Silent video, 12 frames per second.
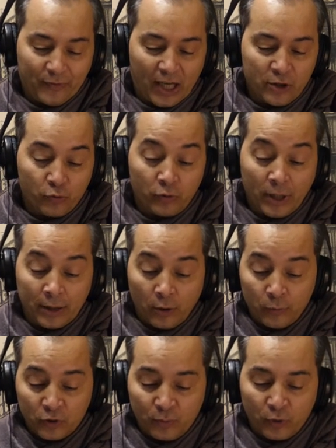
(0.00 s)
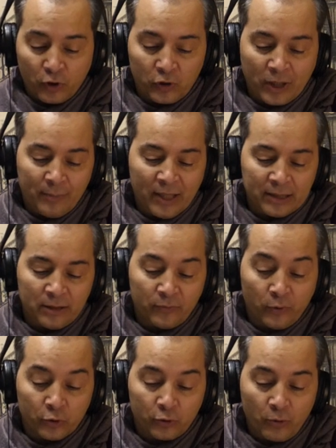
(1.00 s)
Ajouta, comme en se moquant d'Albertine
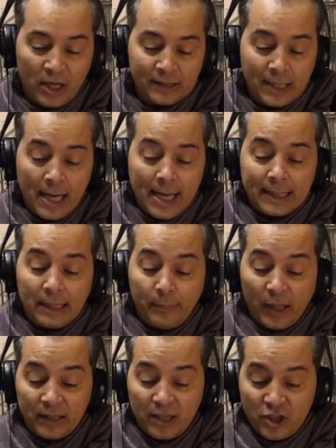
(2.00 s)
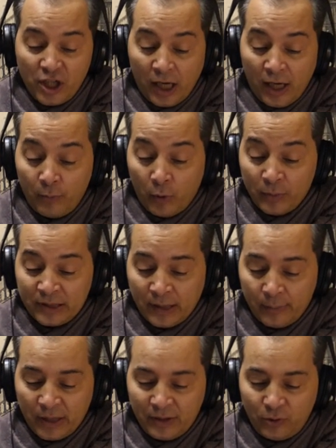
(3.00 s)
Françoise, qui partageait rarement mes
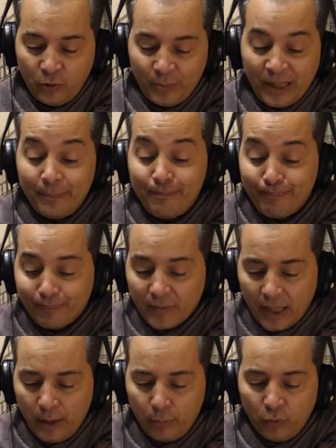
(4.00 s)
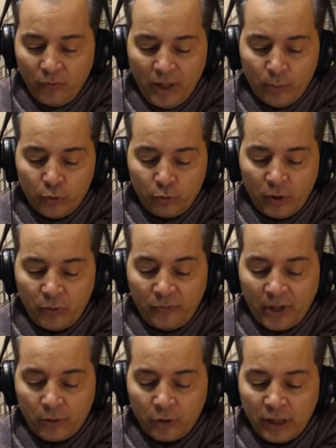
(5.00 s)
impressions, mais éprouvait le besoin de
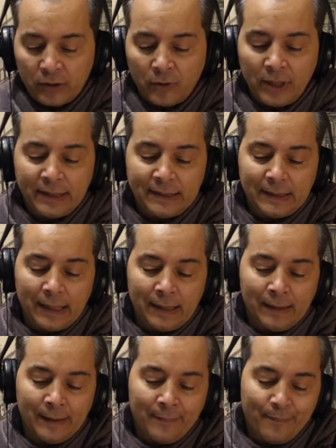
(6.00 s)
faire connaître les siennes.